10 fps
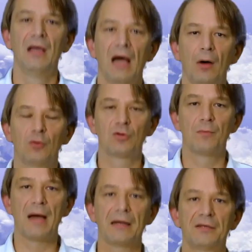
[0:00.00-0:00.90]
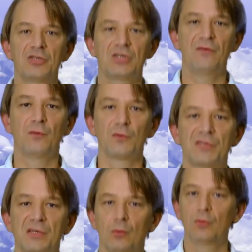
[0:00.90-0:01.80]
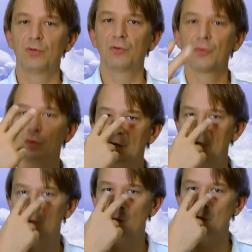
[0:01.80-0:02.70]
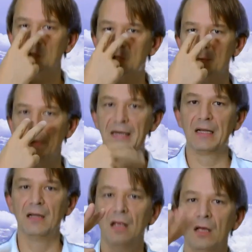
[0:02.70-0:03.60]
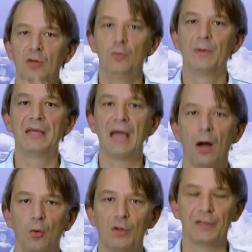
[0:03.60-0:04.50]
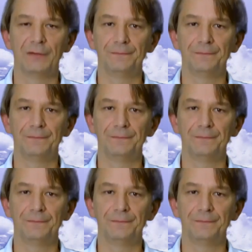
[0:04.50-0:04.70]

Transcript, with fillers: automatisch die Funktion und unterdrückt Schwindel über die Augen.